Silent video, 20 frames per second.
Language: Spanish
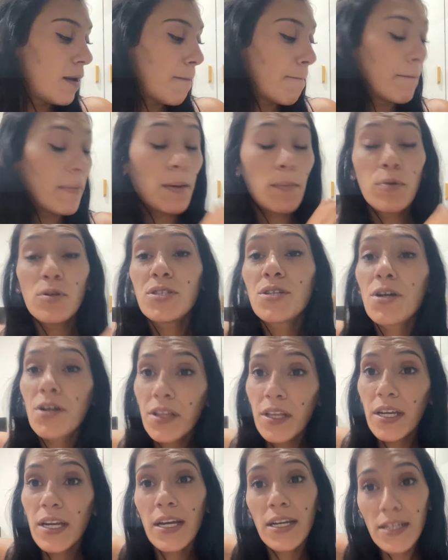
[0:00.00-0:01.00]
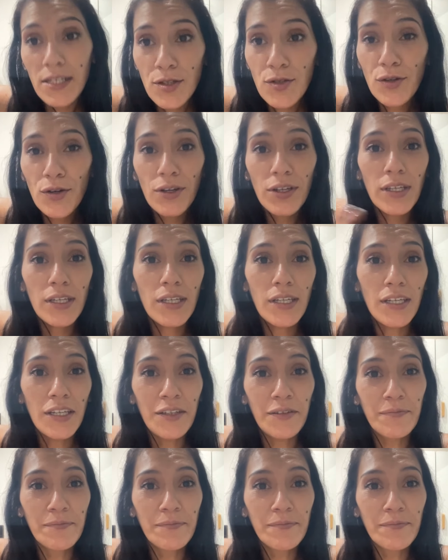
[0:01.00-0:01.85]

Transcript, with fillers: Me puse a ordenar eso y